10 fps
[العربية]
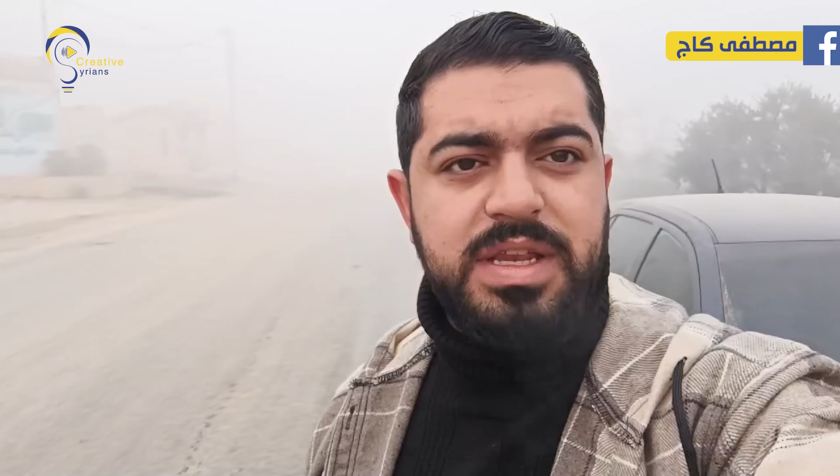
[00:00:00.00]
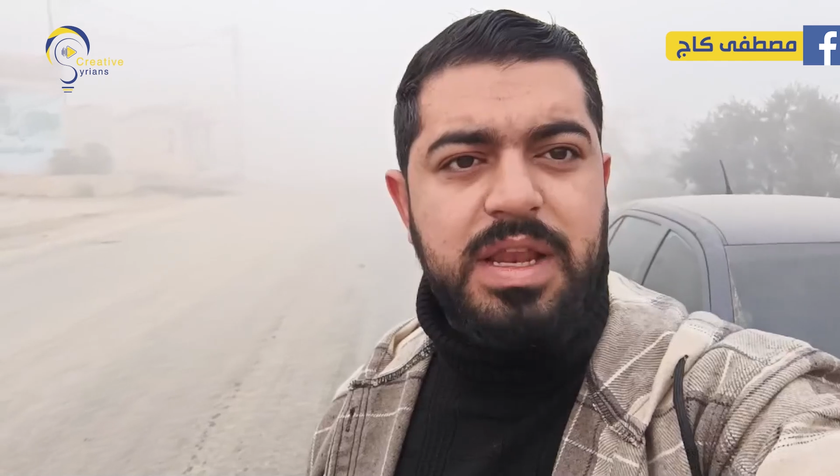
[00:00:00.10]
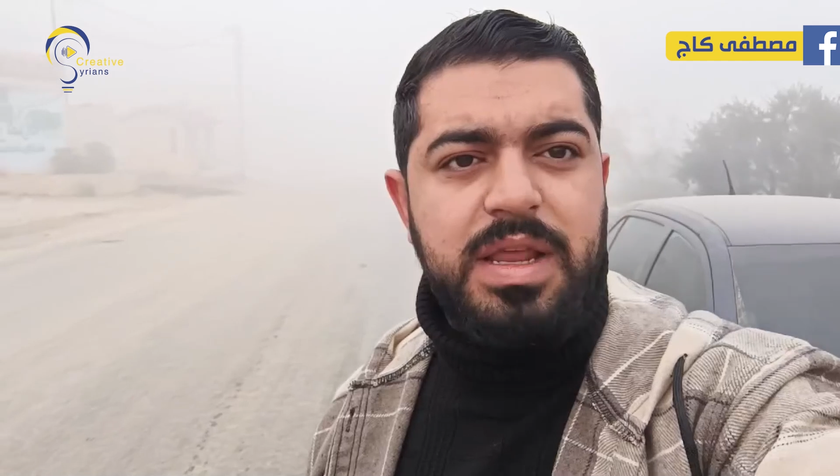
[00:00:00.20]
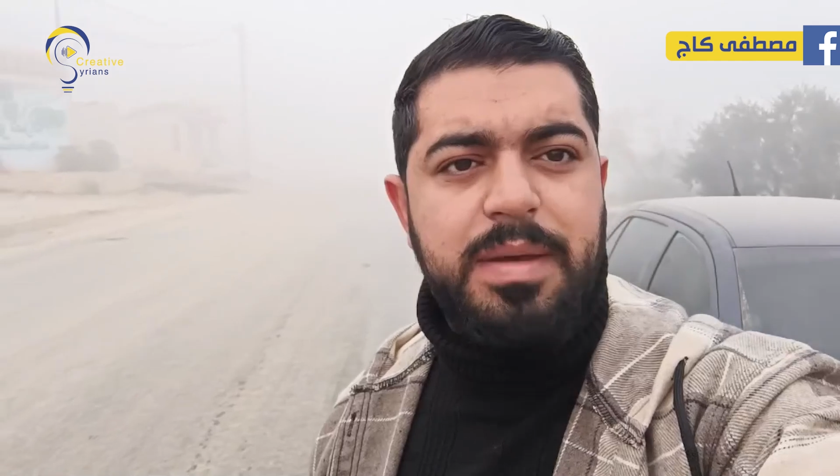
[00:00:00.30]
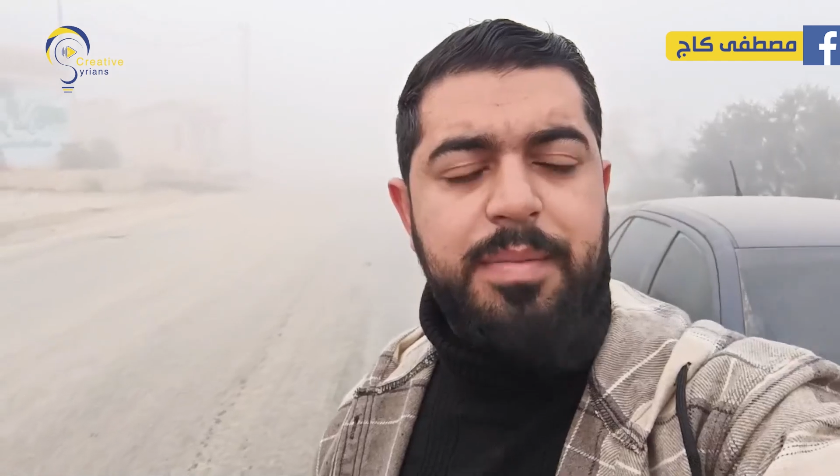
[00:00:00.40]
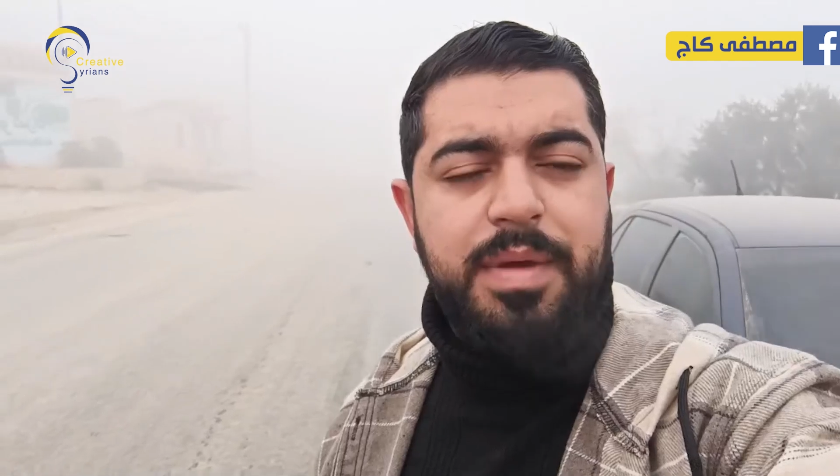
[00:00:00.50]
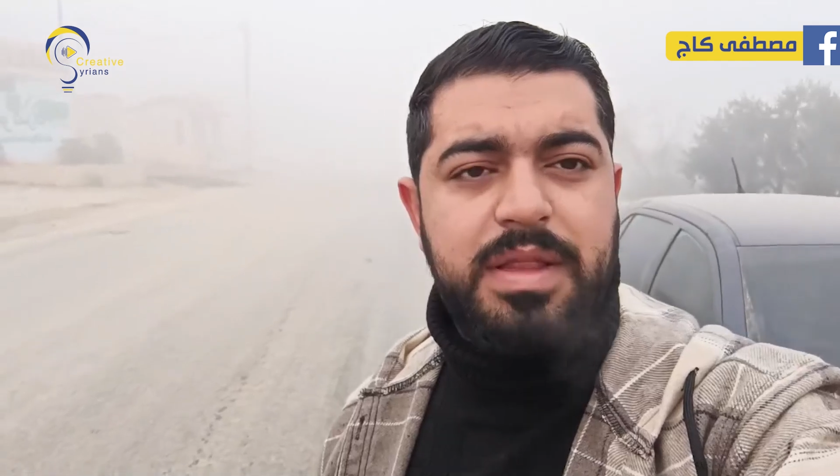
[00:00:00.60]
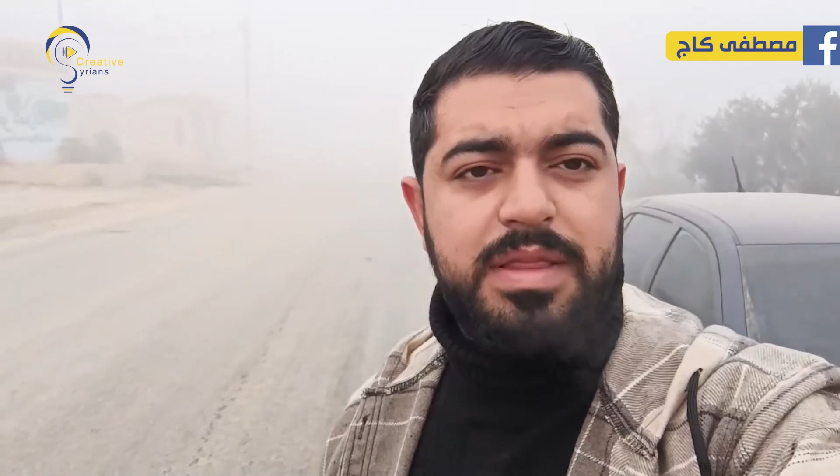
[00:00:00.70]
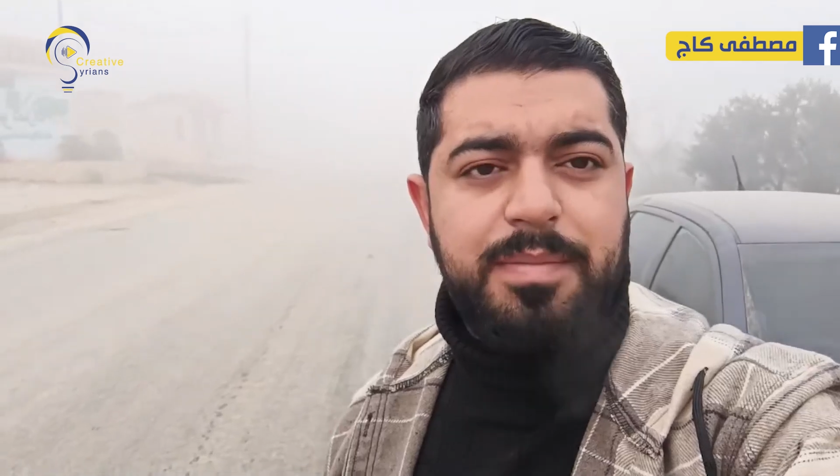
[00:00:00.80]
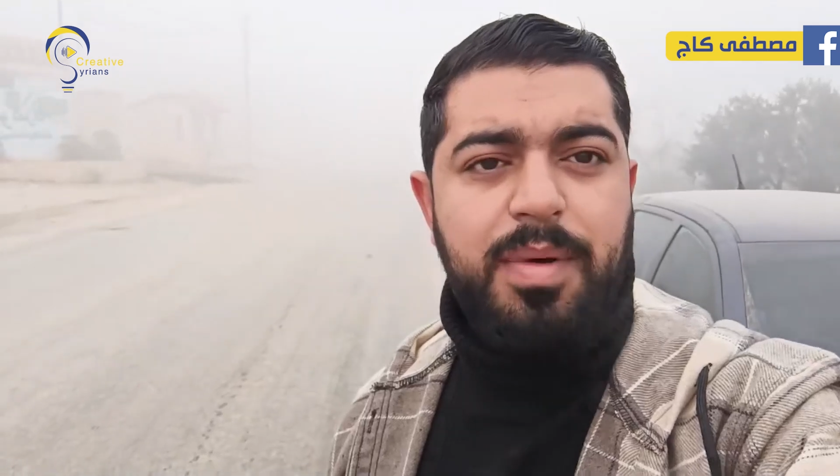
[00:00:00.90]
اللي
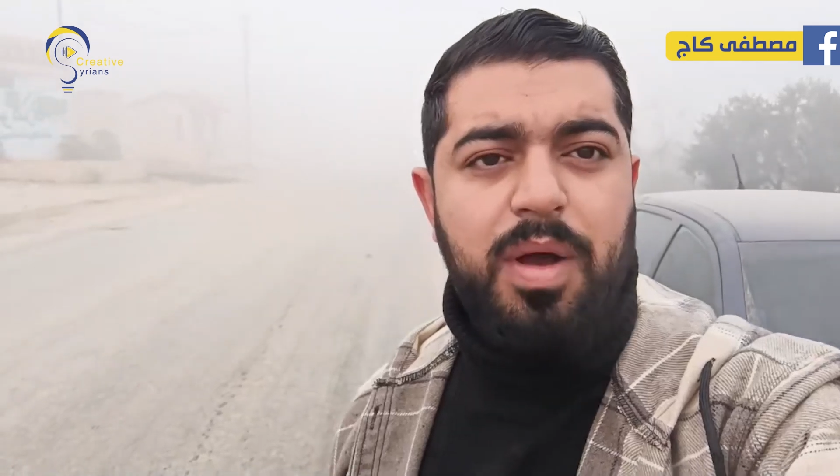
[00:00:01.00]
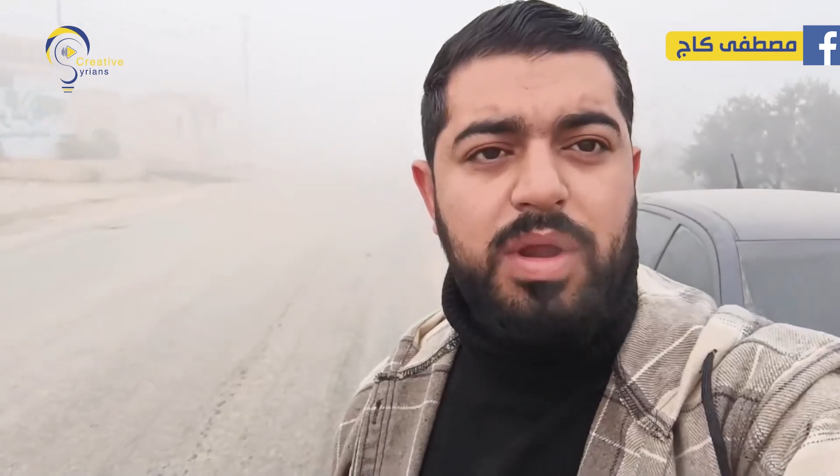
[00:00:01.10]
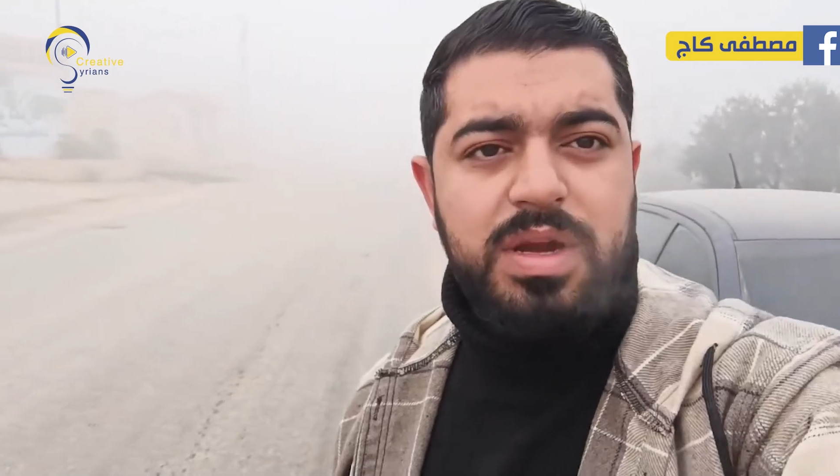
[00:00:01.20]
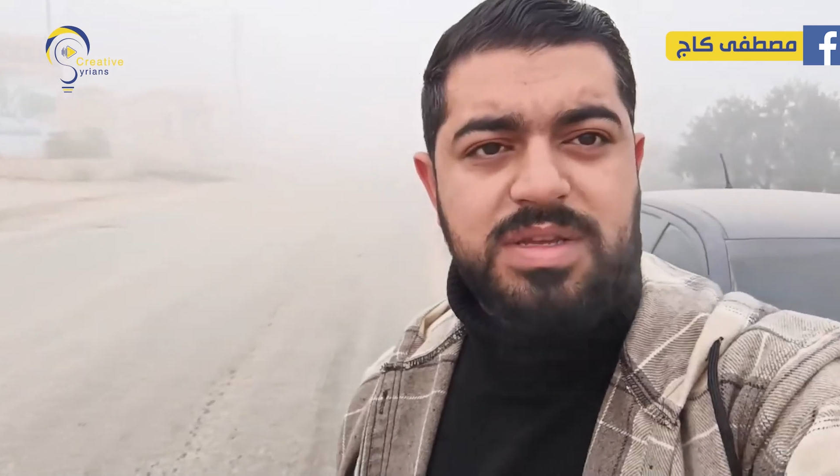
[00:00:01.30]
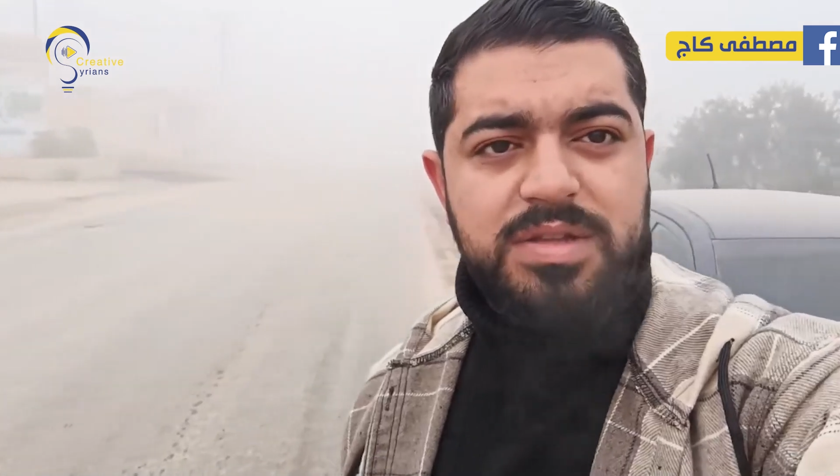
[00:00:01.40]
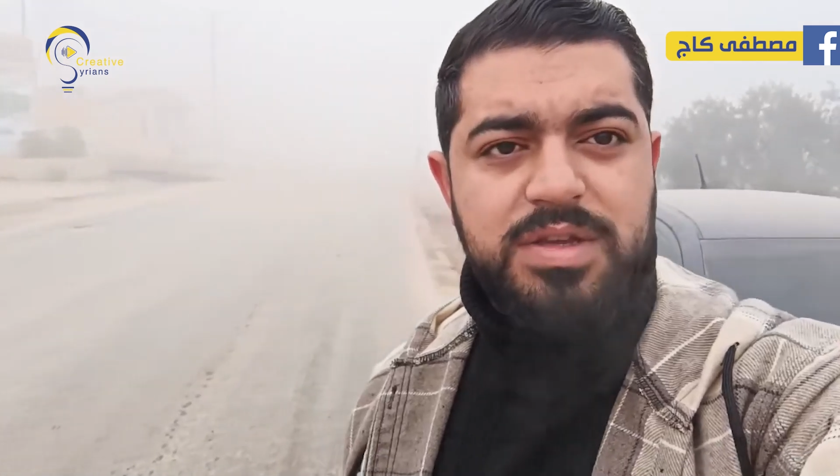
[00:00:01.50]
بيتبعوا الارصاد